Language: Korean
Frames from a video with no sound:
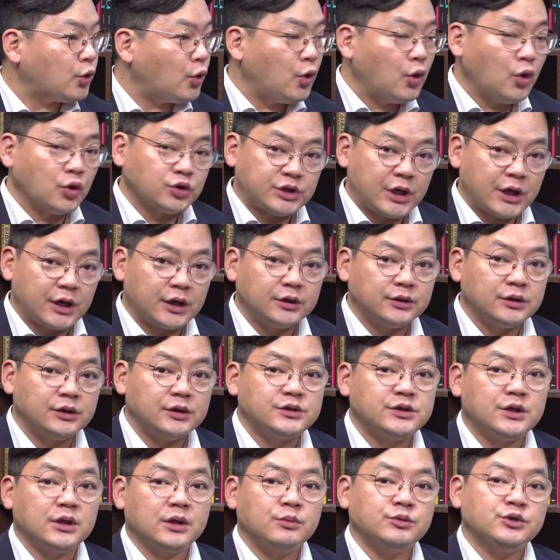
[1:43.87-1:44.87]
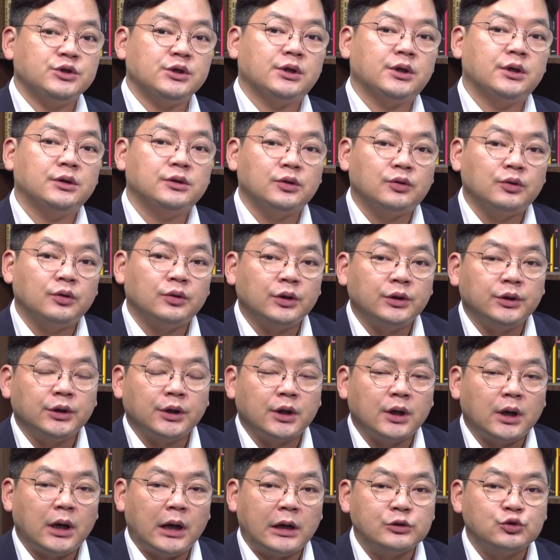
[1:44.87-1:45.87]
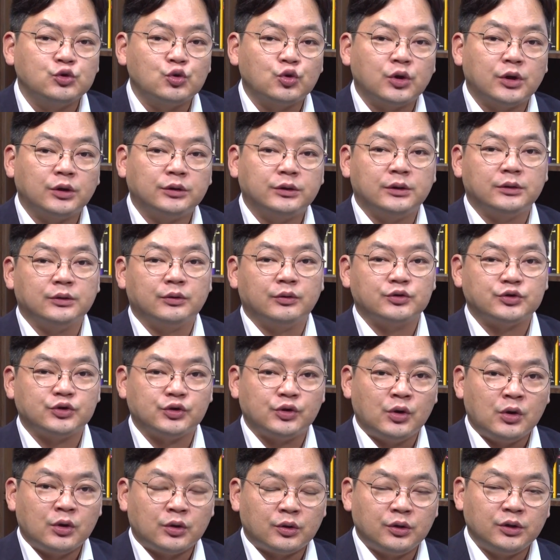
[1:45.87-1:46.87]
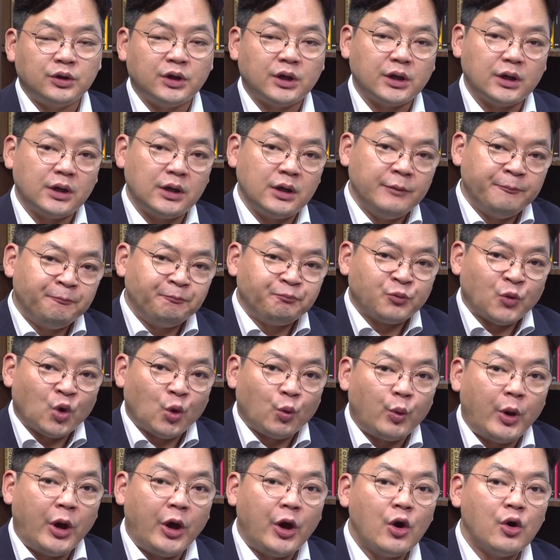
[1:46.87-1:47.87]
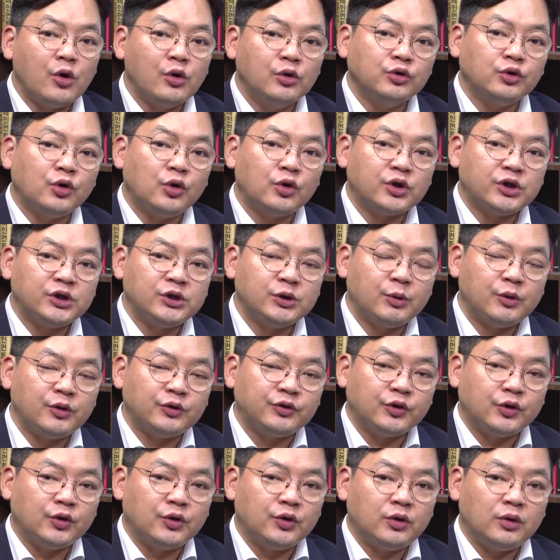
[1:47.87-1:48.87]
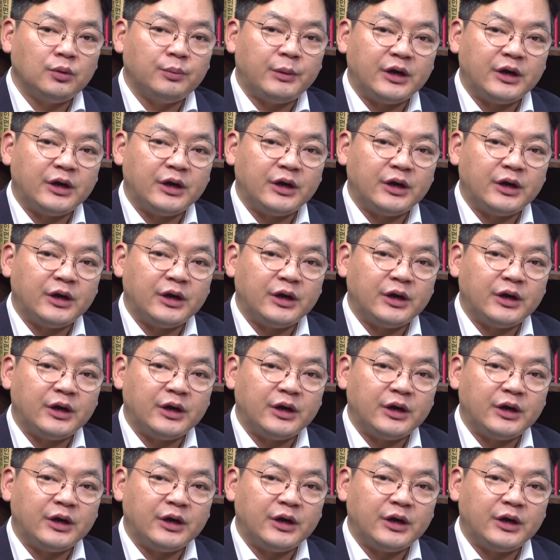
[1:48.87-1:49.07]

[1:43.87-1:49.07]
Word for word: 더 자기들이 책임질 게 늘어나니까 안 좋게 되는 거죠. 그러니까 외형은 더 키워서